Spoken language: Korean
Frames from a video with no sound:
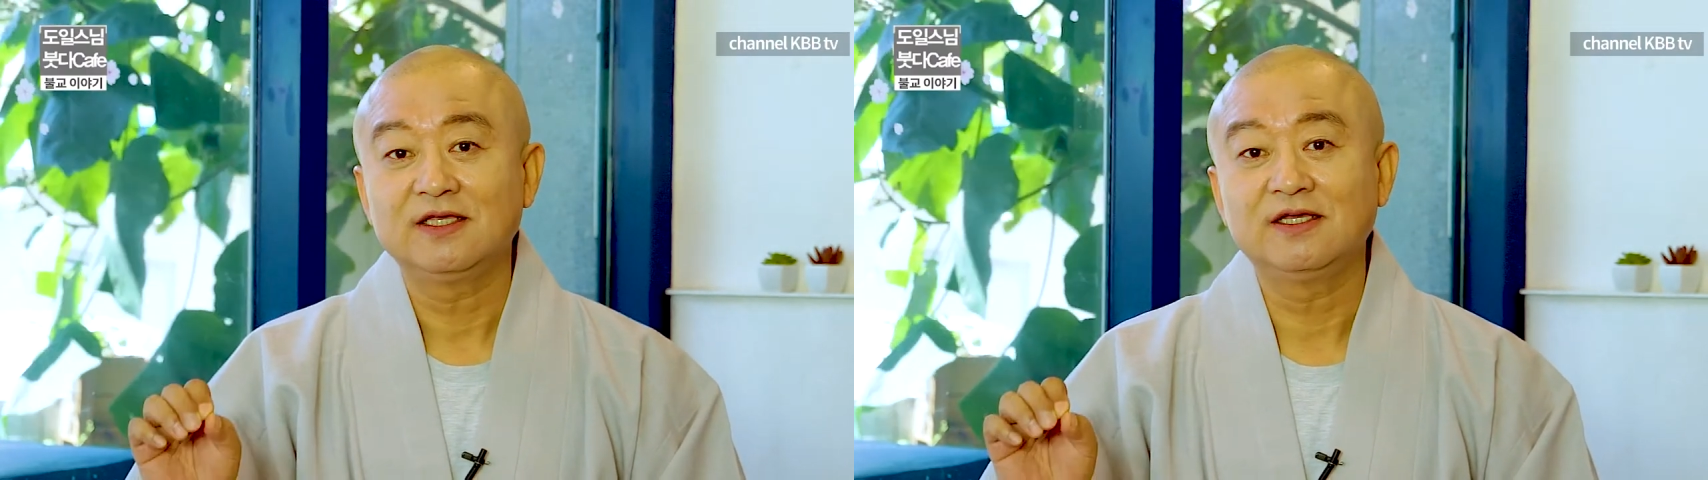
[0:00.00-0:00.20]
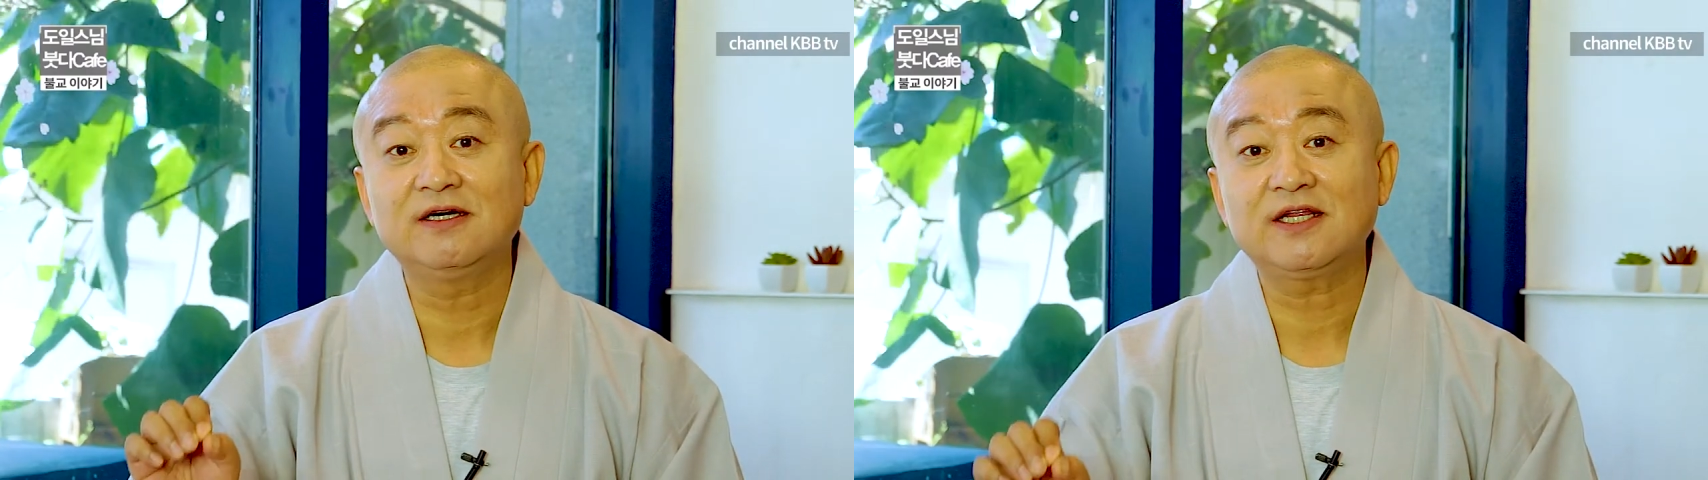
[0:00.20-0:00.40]

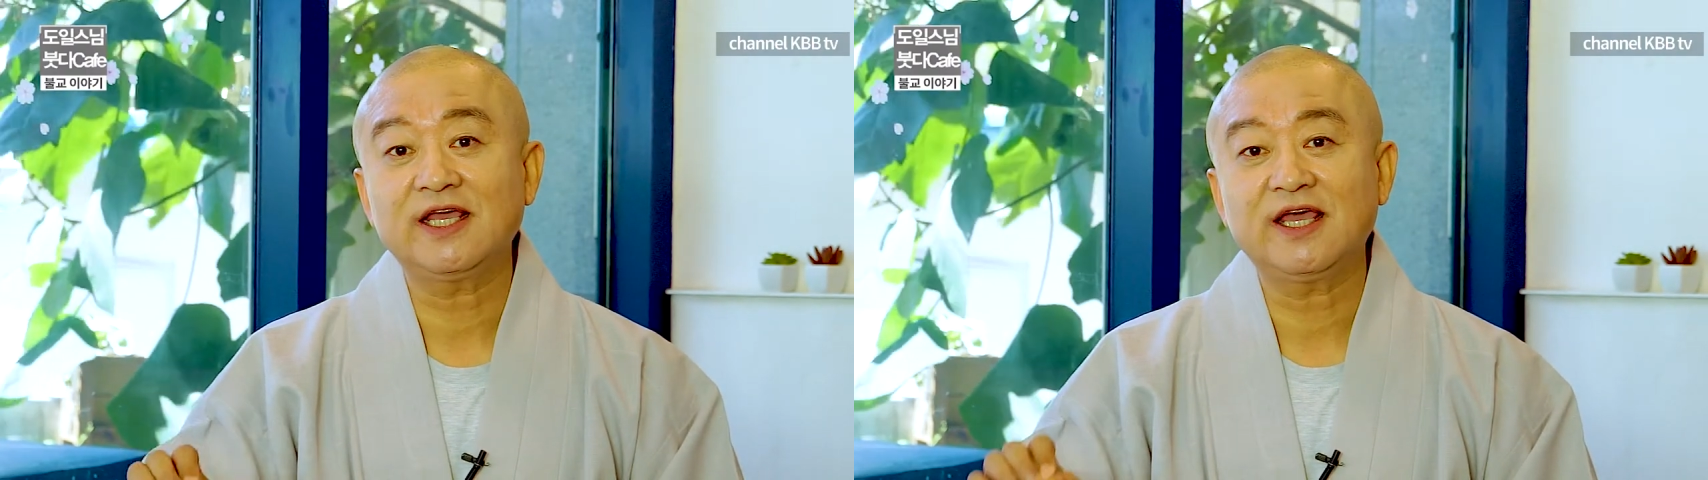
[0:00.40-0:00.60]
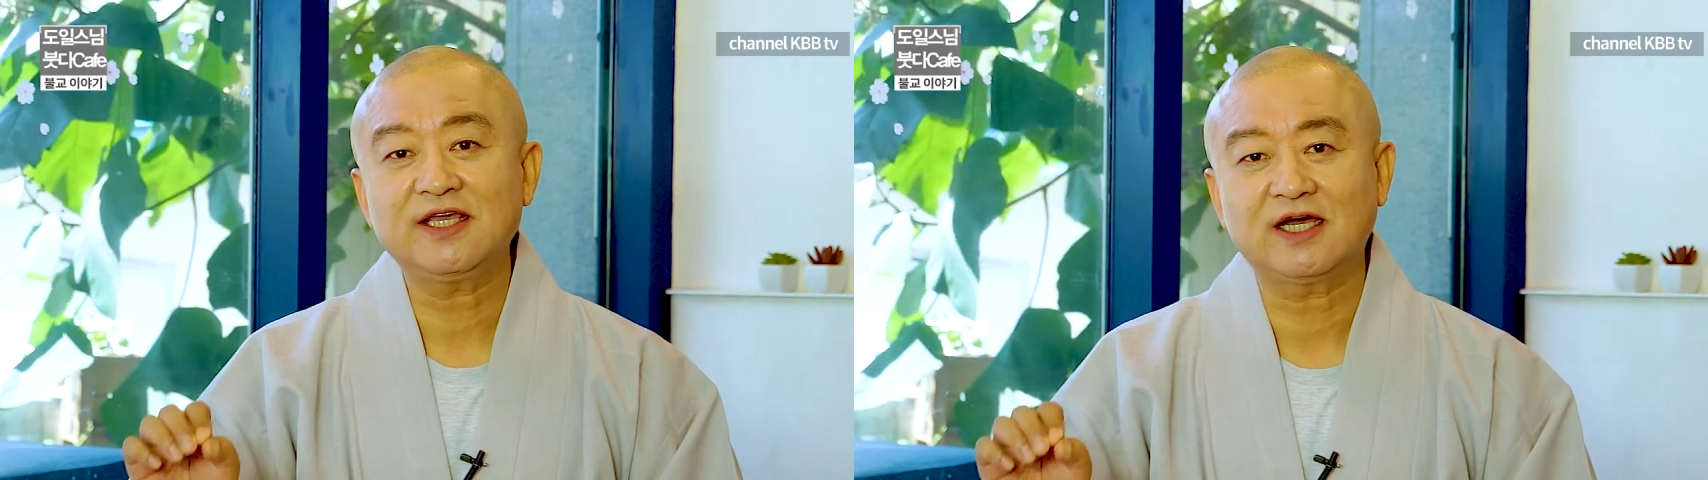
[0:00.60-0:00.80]

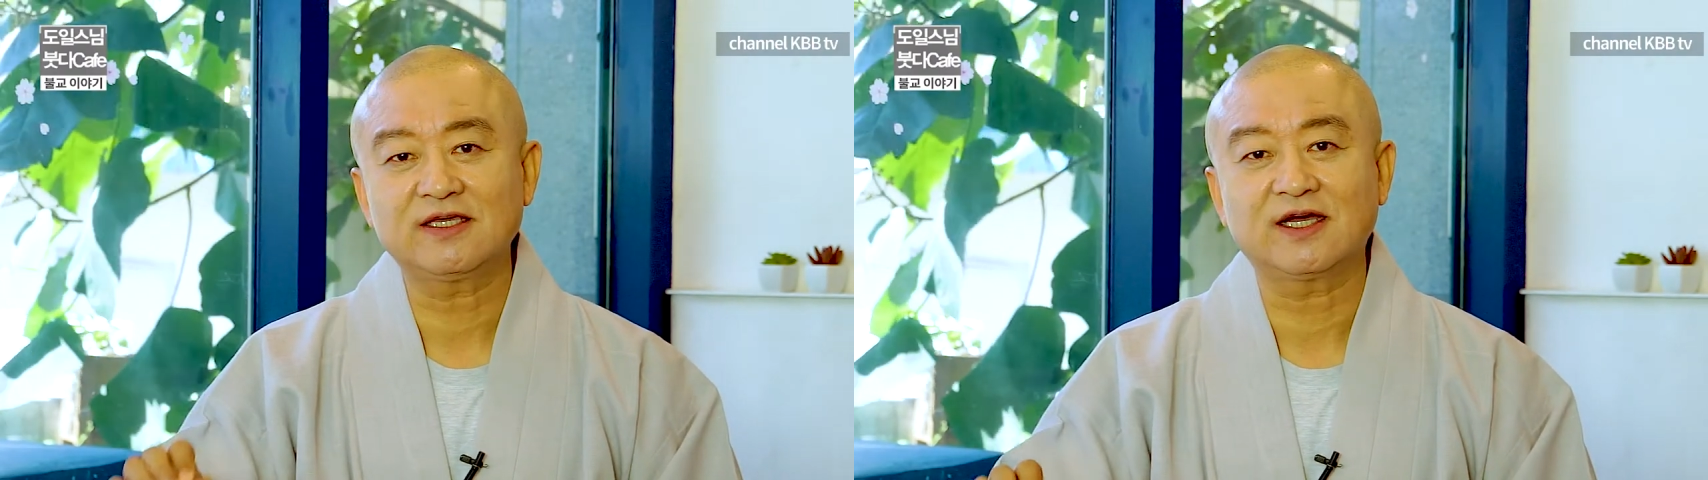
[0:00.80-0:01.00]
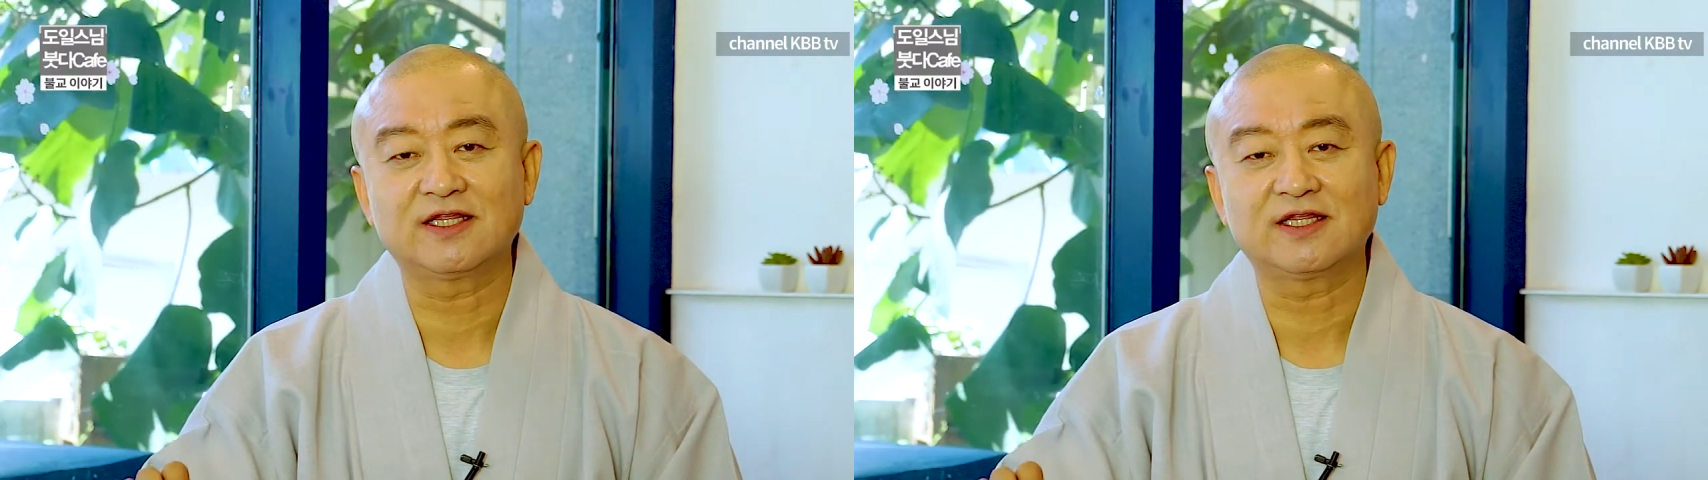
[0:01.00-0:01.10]
열애의 향기가